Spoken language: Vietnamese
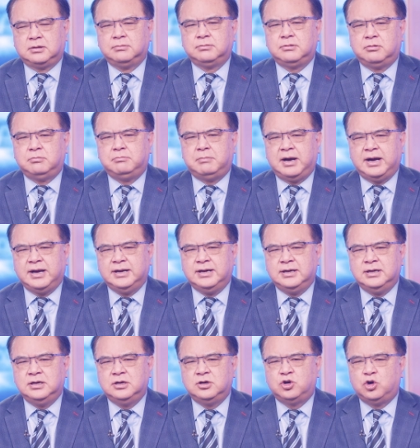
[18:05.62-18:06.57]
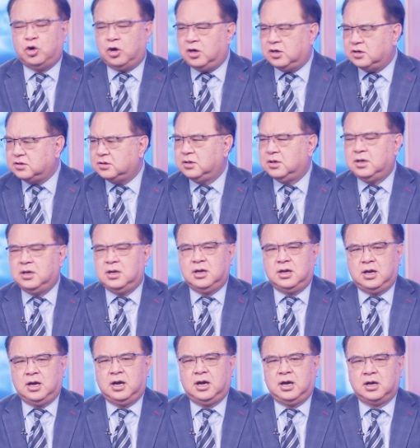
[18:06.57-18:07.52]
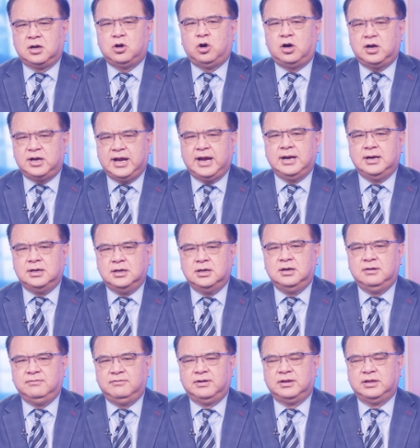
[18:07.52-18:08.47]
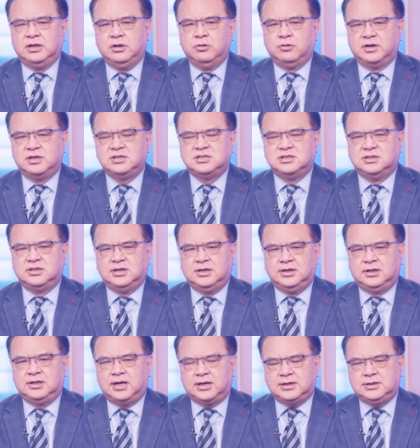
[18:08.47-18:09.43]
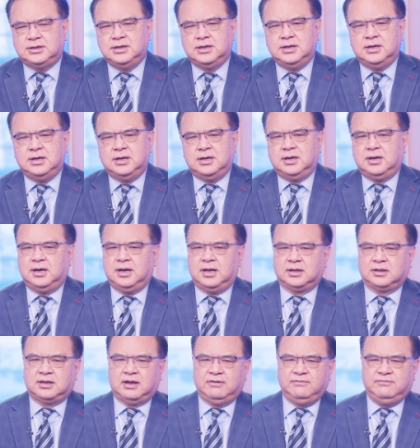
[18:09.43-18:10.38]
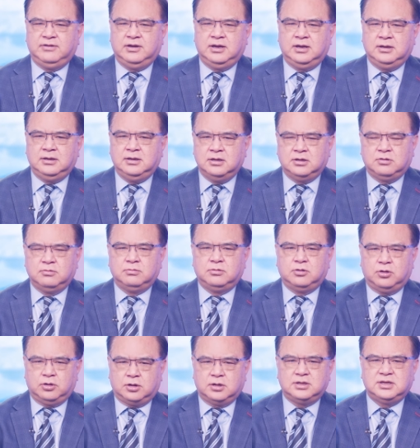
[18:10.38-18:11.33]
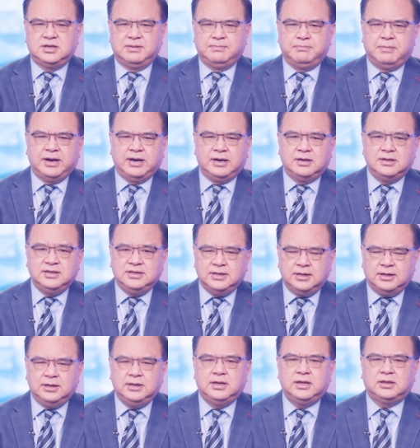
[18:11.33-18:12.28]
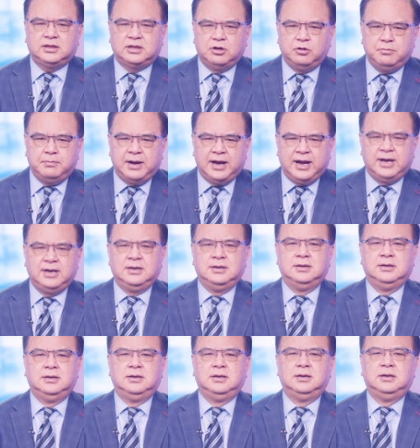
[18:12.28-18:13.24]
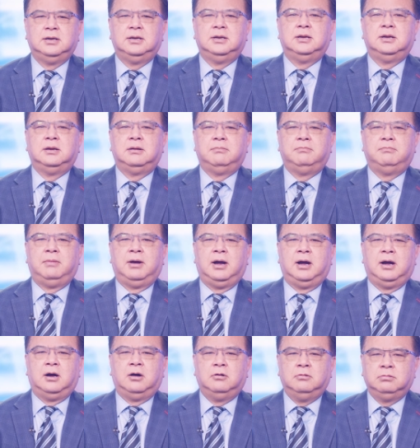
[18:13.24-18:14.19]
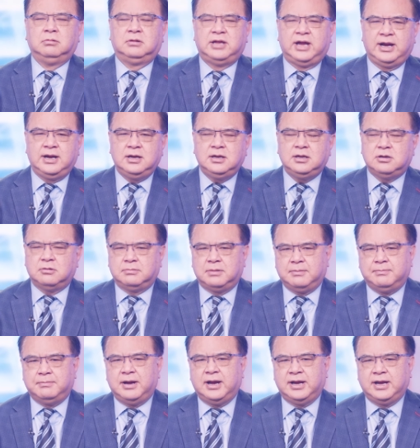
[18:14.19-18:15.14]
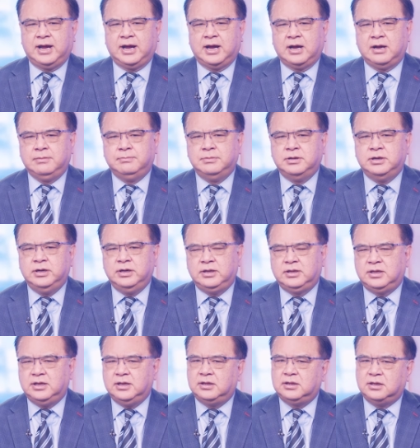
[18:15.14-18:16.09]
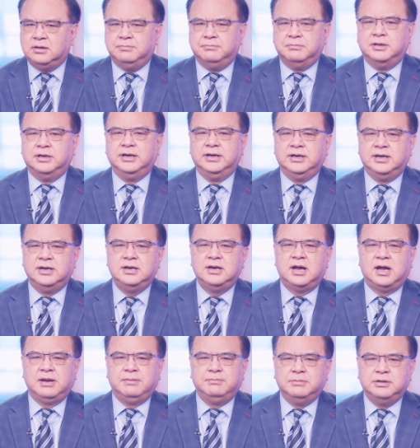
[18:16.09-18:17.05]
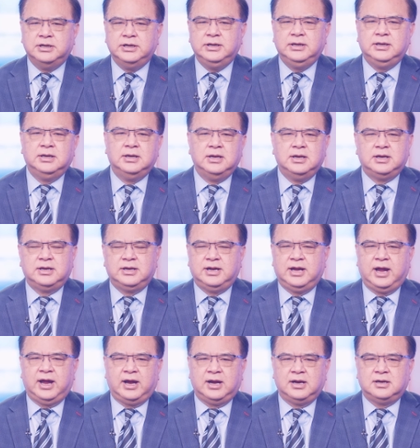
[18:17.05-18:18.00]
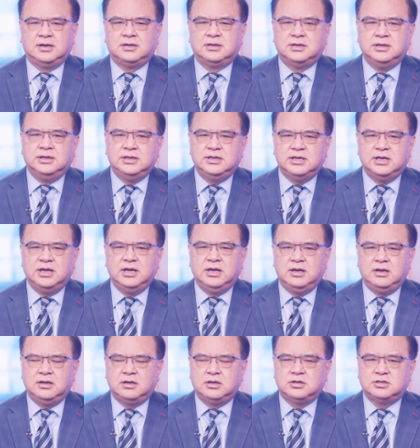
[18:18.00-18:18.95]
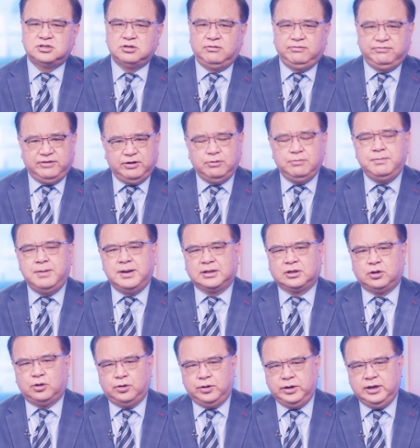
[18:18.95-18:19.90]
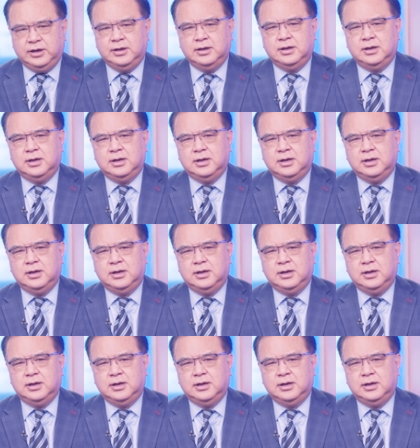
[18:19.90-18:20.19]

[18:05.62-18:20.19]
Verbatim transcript: tổng thống Biden khó uh, khó khăn hơn và nhiều cái sự thử thách là tại vì như chúng tôi có trình bày đó những cái tiểu bang mà ông thắng trong năm 2020 chỉ từ 10 đến 20 ngàn cử tri số phiếu mà thôi.